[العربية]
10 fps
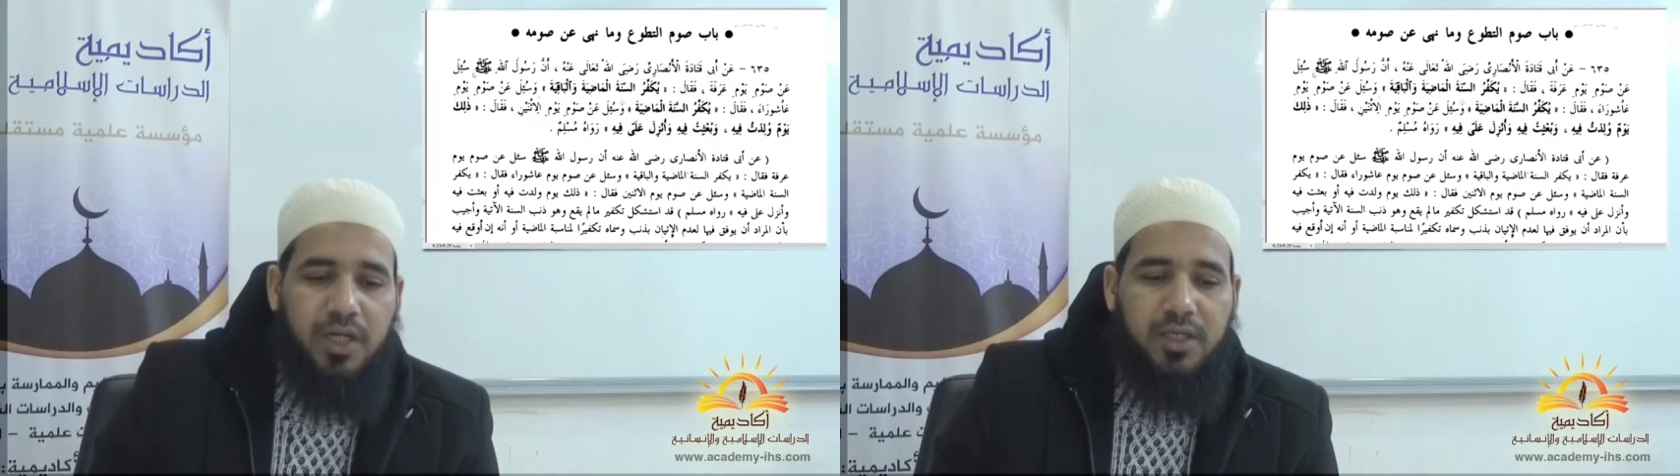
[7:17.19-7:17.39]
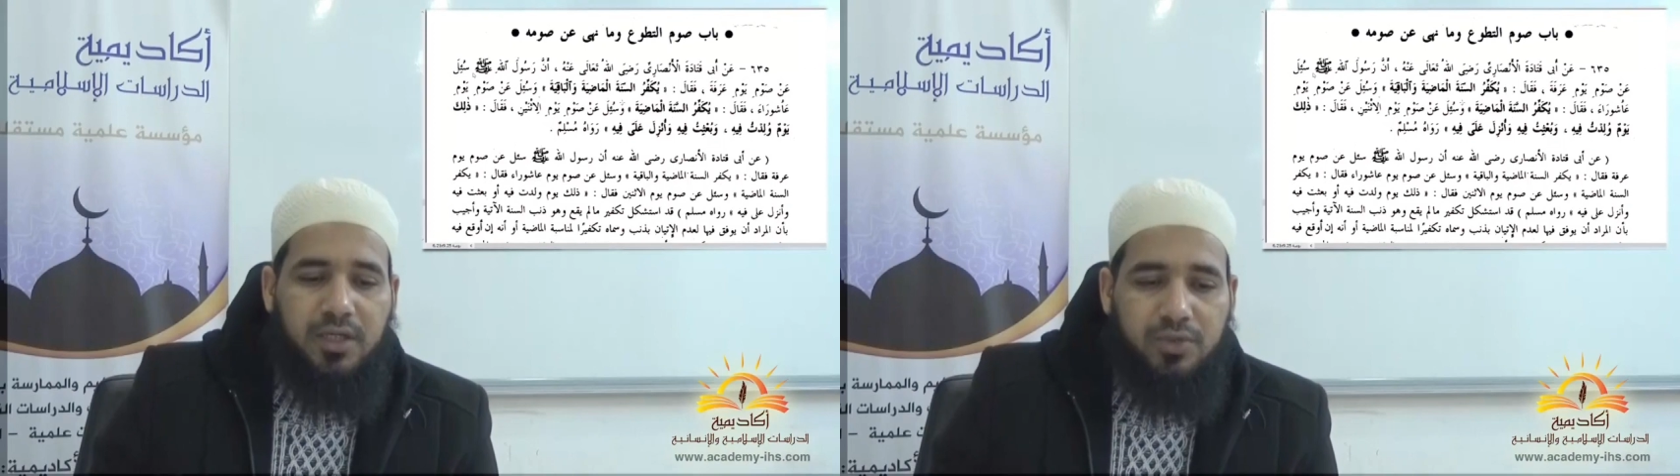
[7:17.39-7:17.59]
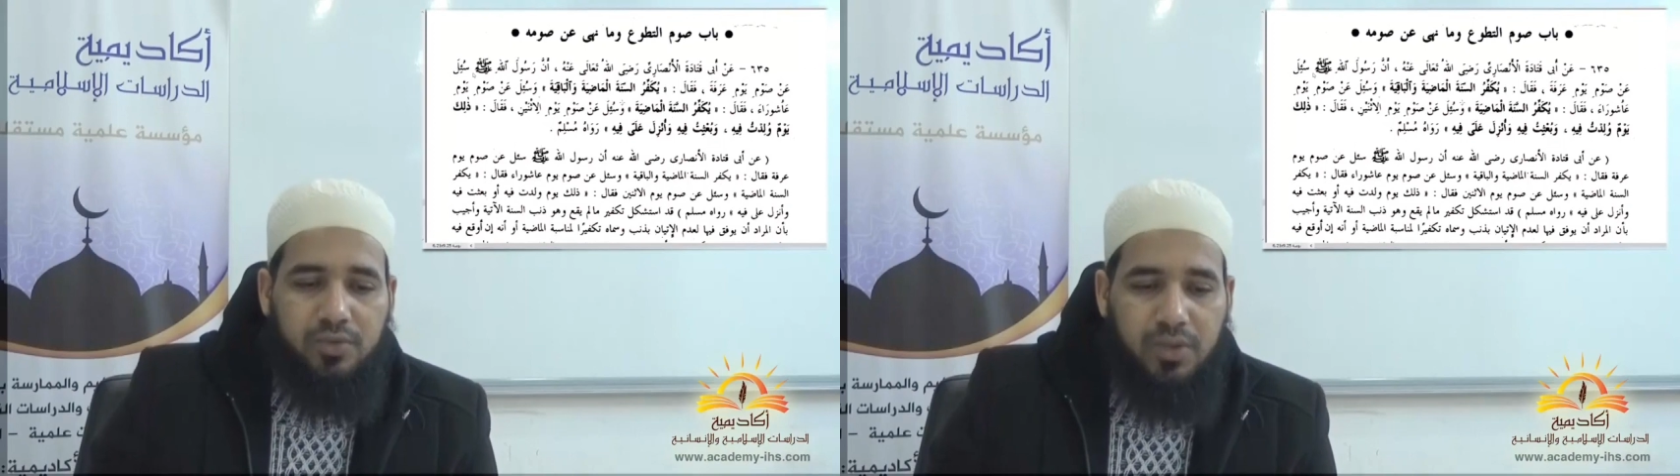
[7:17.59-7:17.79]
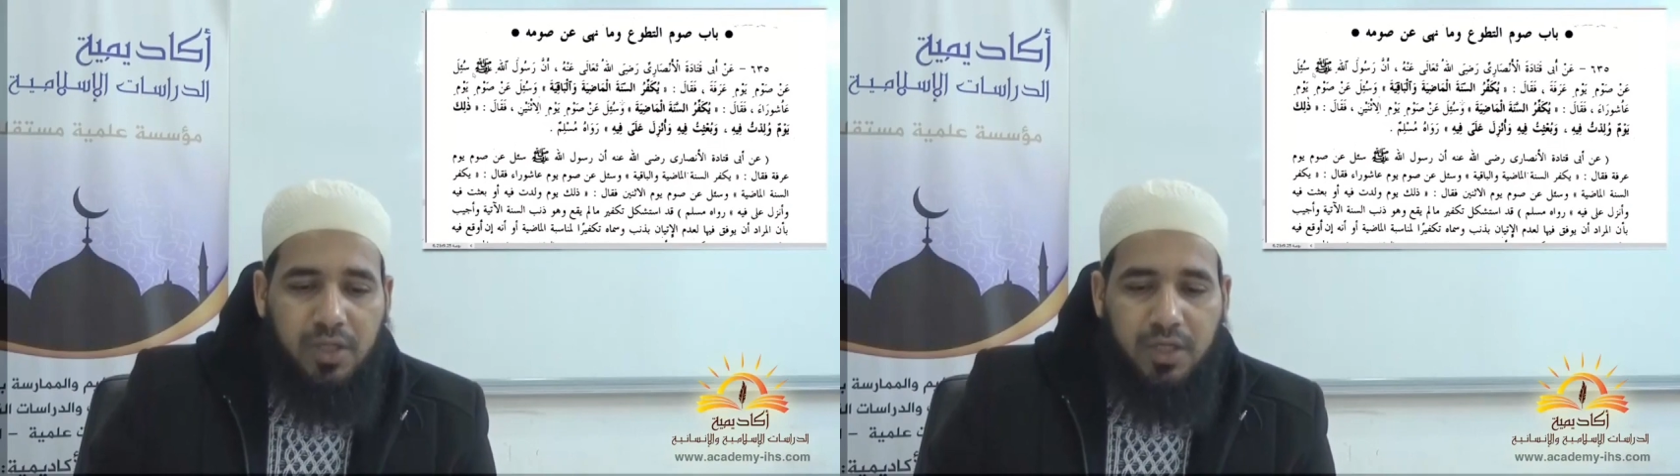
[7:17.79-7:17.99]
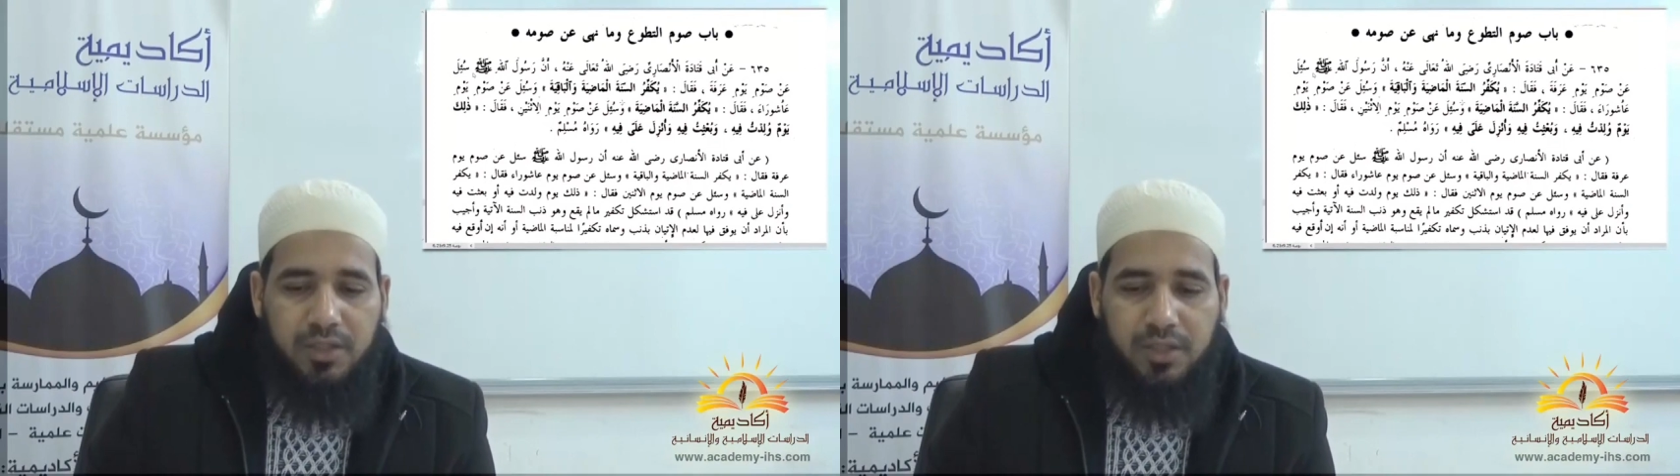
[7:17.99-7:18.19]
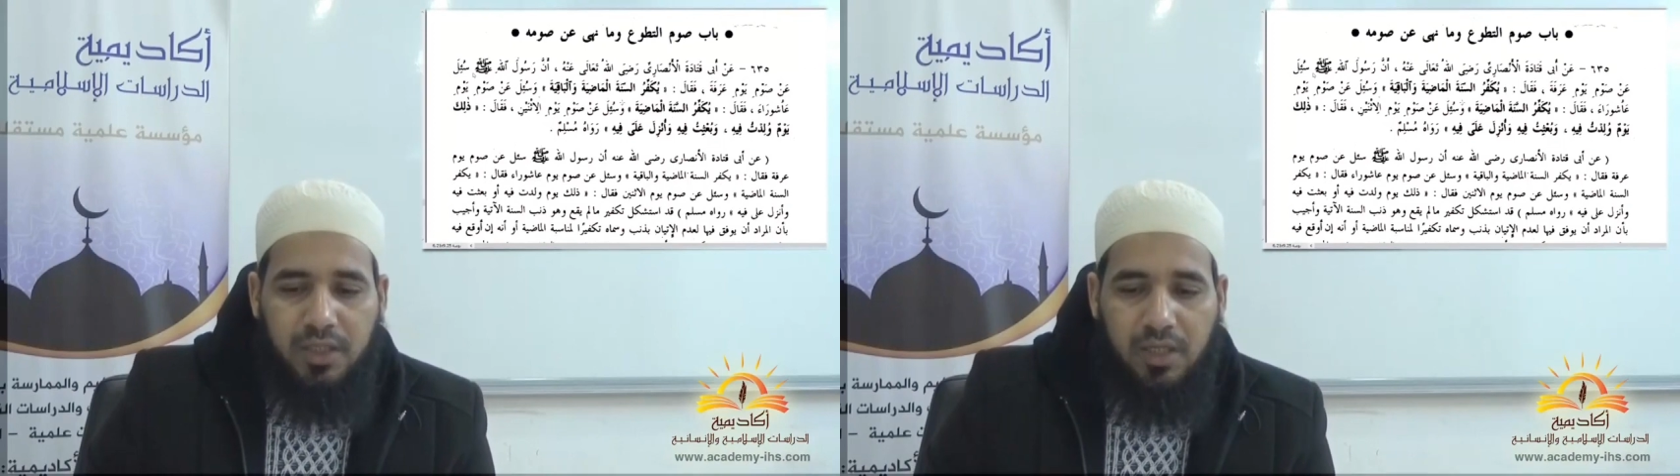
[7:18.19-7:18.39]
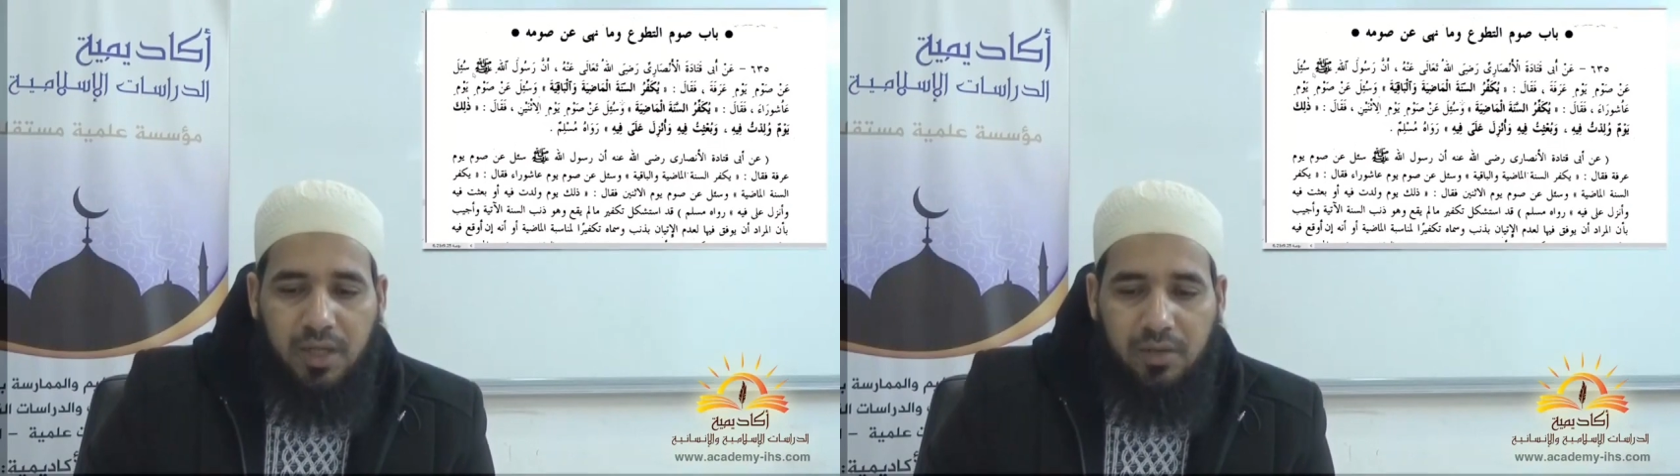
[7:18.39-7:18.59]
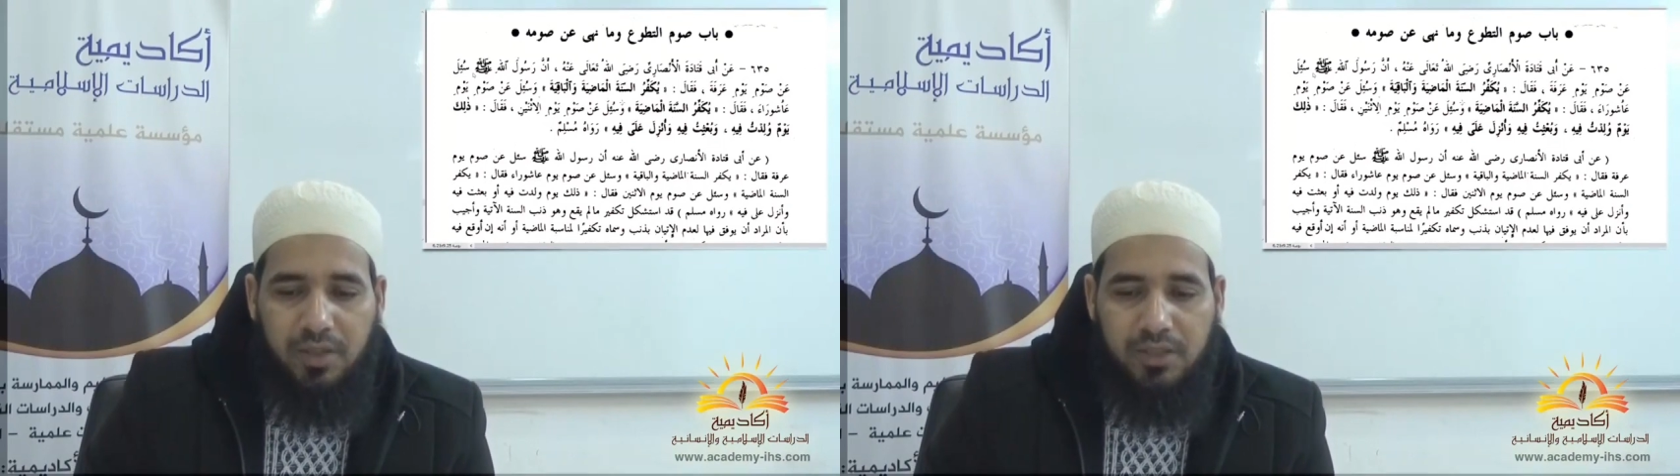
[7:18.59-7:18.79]
أن رسول الله صلى
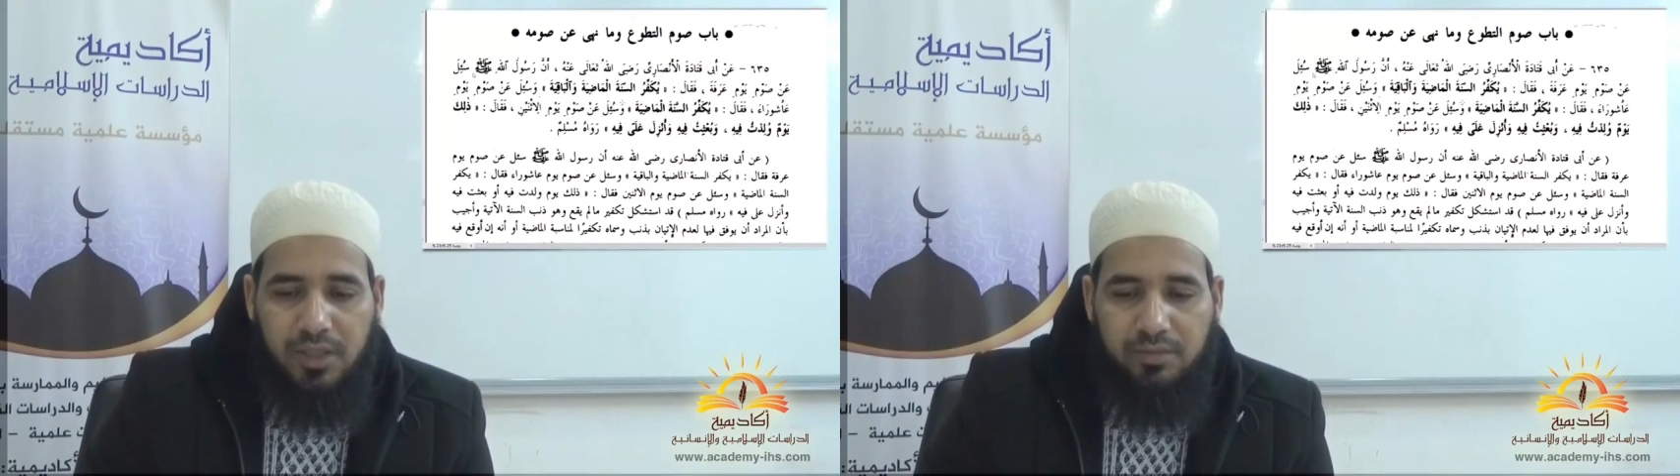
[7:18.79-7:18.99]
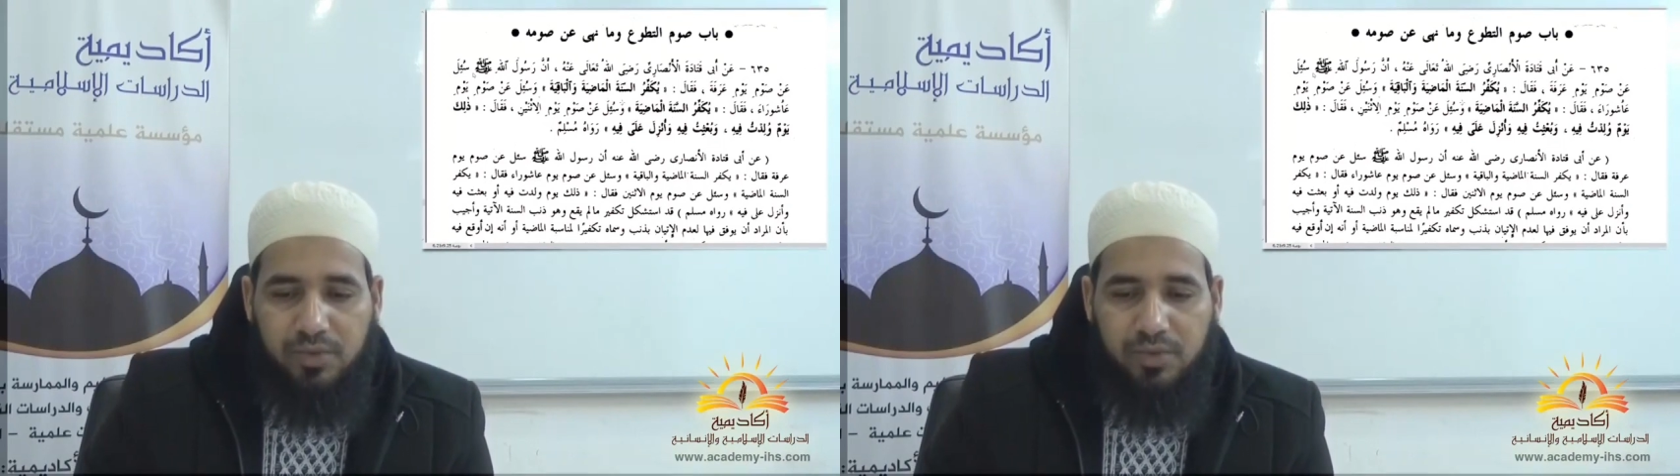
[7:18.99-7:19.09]
الله عليه وسلم